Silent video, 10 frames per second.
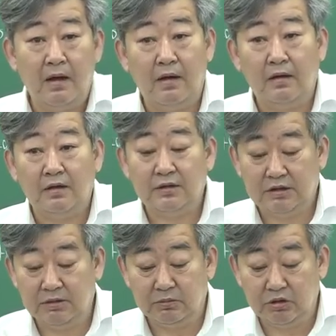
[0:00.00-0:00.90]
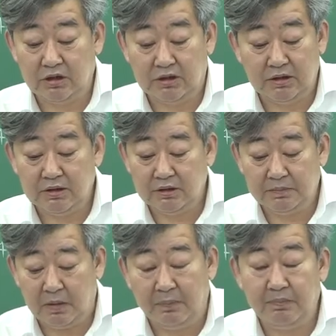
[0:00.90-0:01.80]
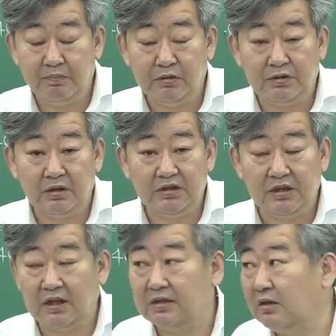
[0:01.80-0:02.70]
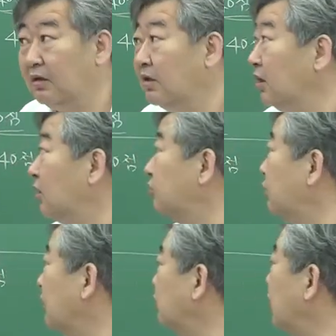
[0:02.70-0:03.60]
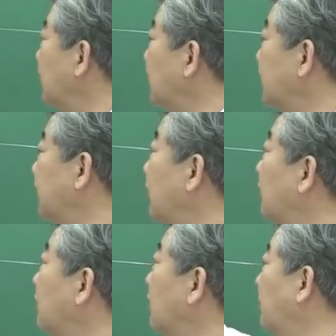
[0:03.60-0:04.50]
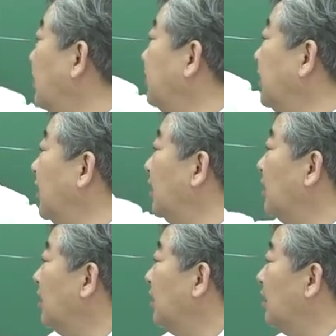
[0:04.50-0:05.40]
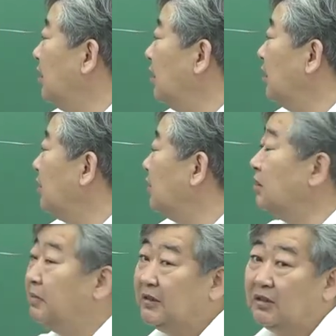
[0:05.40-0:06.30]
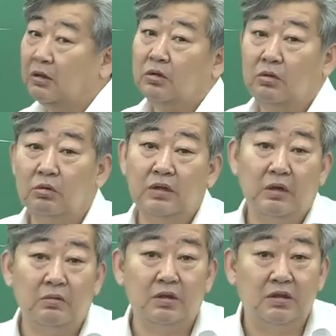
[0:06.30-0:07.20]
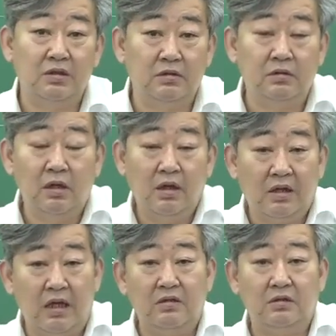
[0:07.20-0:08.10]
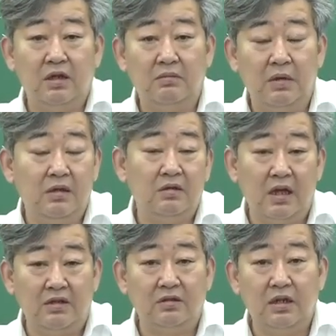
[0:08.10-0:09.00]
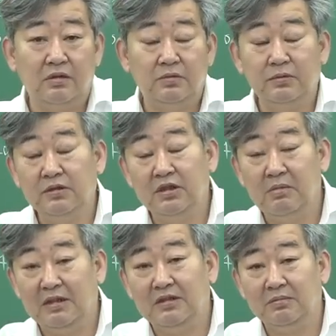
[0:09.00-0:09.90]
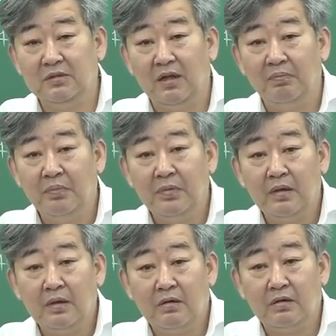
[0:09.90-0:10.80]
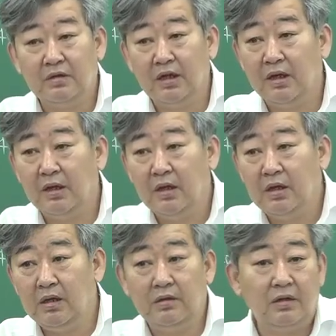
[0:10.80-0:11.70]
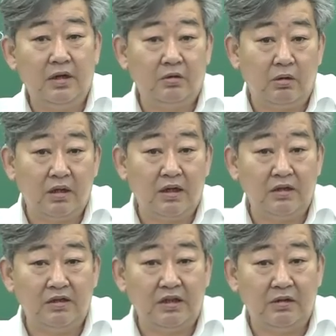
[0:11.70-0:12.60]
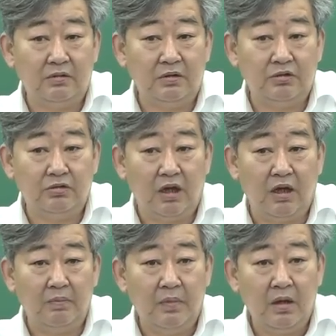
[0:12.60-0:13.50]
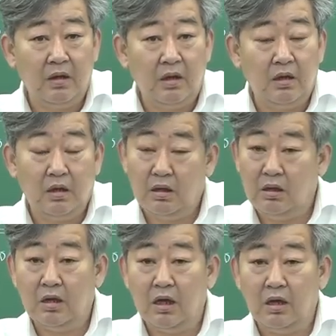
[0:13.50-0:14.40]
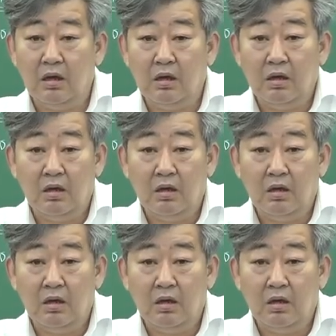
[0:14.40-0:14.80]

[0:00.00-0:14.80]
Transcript: 어, 지금 우리 그 법부터 시작해서 수학후 관리를 제외하고 법이나 이 등급 판정 요 내용들은 개정된 매년 개정되는 부분들이 많습니다. 그런데 인터넷 돌아다니는 자료들 중에 이, 이게